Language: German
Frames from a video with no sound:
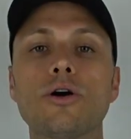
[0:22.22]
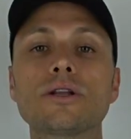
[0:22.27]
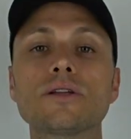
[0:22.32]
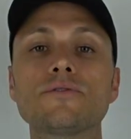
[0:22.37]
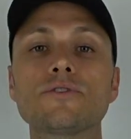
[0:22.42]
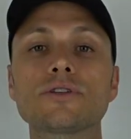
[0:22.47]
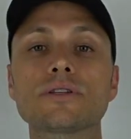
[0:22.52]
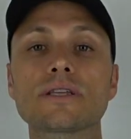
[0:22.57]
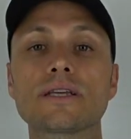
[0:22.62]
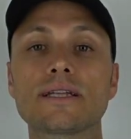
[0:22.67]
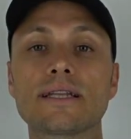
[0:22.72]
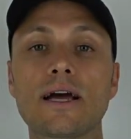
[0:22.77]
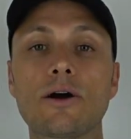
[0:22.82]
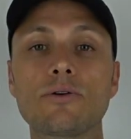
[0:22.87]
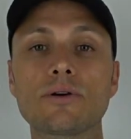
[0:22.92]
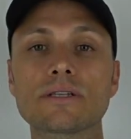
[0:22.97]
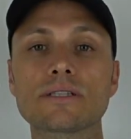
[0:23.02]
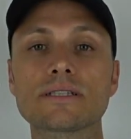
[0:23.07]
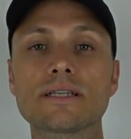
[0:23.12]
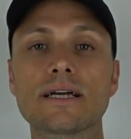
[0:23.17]
Heute wird
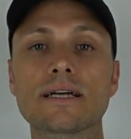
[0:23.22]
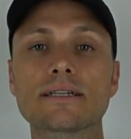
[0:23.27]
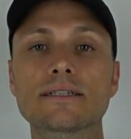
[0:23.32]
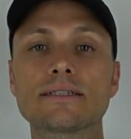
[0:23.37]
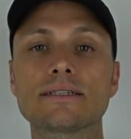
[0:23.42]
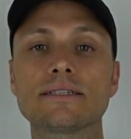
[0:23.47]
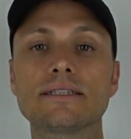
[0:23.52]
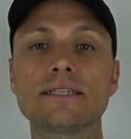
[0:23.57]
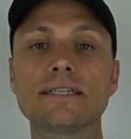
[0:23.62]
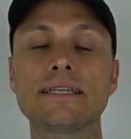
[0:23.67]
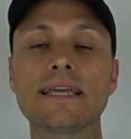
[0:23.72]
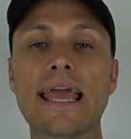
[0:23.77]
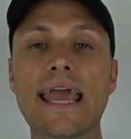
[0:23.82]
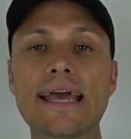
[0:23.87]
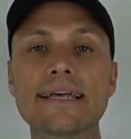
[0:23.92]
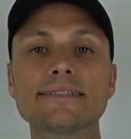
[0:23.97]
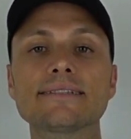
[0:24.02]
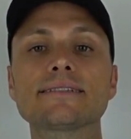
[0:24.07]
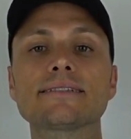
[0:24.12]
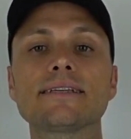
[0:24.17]
genau gesagt die
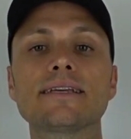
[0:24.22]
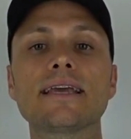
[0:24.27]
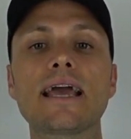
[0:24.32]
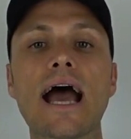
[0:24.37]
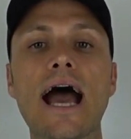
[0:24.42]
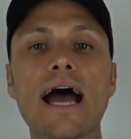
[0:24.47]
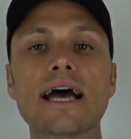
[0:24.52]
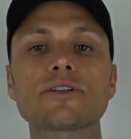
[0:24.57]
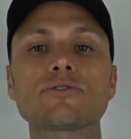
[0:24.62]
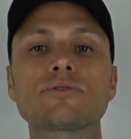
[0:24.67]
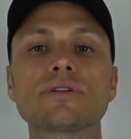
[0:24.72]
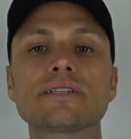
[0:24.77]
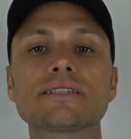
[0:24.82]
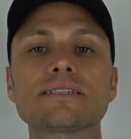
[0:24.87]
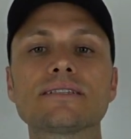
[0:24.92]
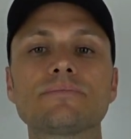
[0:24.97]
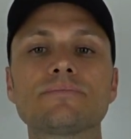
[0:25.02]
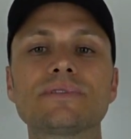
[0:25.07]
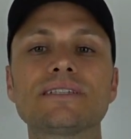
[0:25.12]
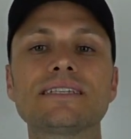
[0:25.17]

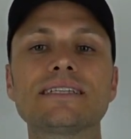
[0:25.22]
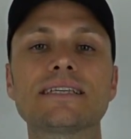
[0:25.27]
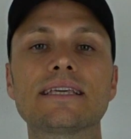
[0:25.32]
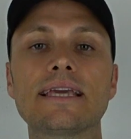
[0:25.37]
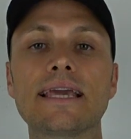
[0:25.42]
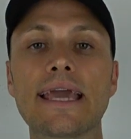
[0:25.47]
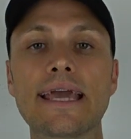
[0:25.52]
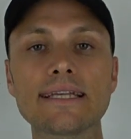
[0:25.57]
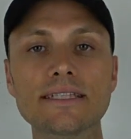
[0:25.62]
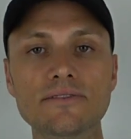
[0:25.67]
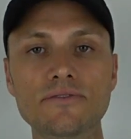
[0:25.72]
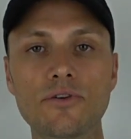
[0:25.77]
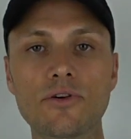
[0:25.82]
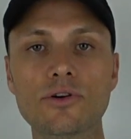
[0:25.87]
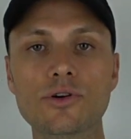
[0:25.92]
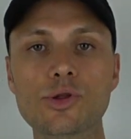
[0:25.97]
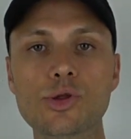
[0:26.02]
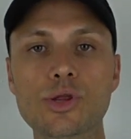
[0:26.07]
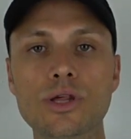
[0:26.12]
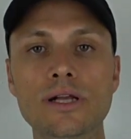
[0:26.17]
ST870GS
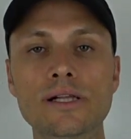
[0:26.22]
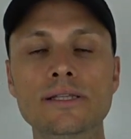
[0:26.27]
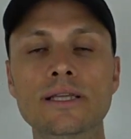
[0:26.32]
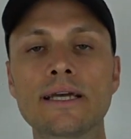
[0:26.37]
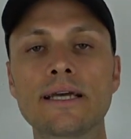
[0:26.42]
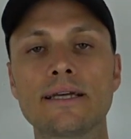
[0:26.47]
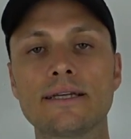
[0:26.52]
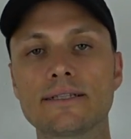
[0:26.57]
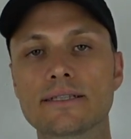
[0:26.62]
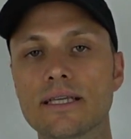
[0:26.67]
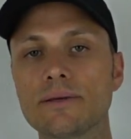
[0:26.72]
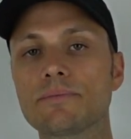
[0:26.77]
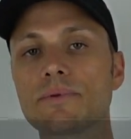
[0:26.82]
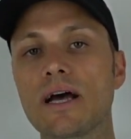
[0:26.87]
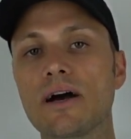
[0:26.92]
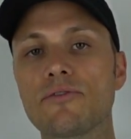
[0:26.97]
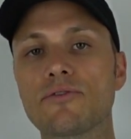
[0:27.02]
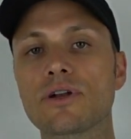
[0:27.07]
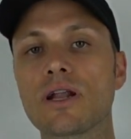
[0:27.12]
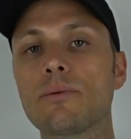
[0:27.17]
vorgestellt. Es gibt
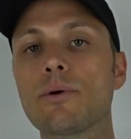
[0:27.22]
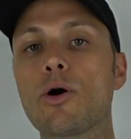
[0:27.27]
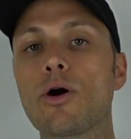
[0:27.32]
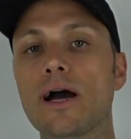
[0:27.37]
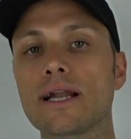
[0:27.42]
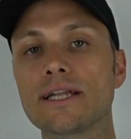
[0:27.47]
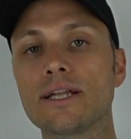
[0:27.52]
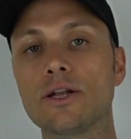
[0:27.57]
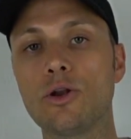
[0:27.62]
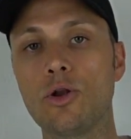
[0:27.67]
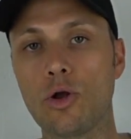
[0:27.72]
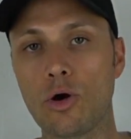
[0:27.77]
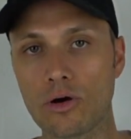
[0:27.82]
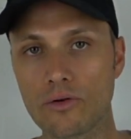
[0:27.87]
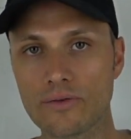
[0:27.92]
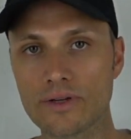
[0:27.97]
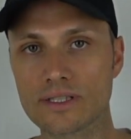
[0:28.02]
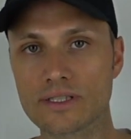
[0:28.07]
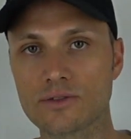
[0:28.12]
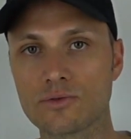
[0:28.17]
davon aber auch eine
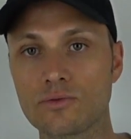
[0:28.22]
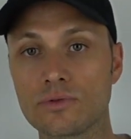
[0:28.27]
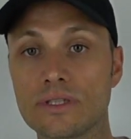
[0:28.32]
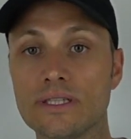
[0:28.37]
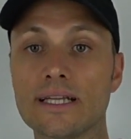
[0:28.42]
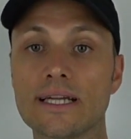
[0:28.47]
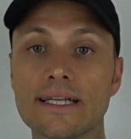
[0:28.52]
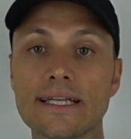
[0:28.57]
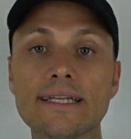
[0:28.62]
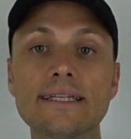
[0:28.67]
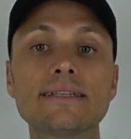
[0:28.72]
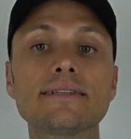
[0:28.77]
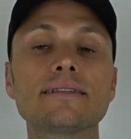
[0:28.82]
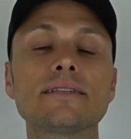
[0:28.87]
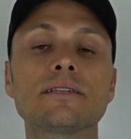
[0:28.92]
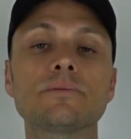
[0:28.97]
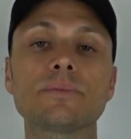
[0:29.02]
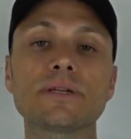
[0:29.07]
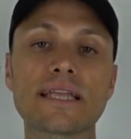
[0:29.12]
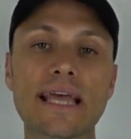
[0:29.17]
Long-Version, die dann hinten
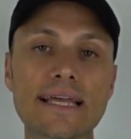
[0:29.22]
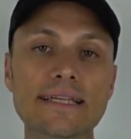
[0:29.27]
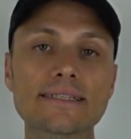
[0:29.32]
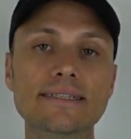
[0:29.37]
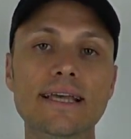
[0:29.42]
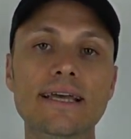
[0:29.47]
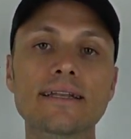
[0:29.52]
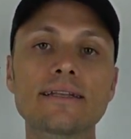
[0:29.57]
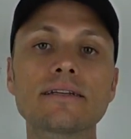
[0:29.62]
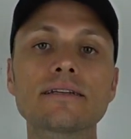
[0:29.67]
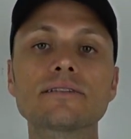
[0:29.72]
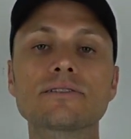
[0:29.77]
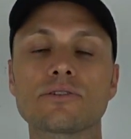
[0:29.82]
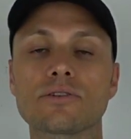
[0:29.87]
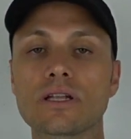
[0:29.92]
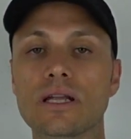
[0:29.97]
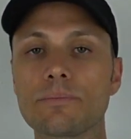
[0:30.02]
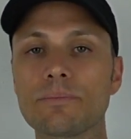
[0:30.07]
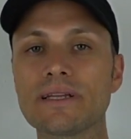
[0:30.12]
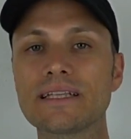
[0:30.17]
nicht mit S endet,
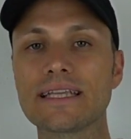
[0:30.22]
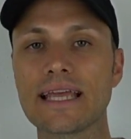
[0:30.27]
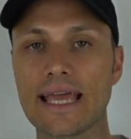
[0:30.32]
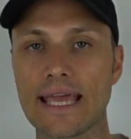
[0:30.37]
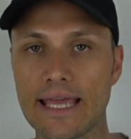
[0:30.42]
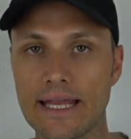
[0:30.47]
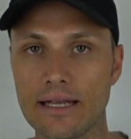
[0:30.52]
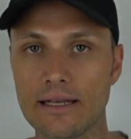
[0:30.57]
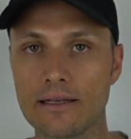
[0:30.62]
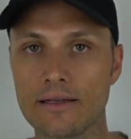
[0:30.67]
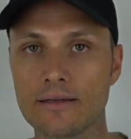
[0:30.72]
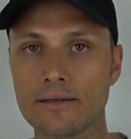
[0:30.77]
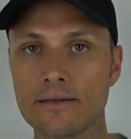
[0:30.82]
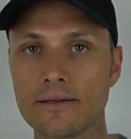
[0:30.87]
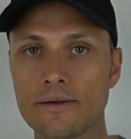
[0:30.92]
sondern mit L.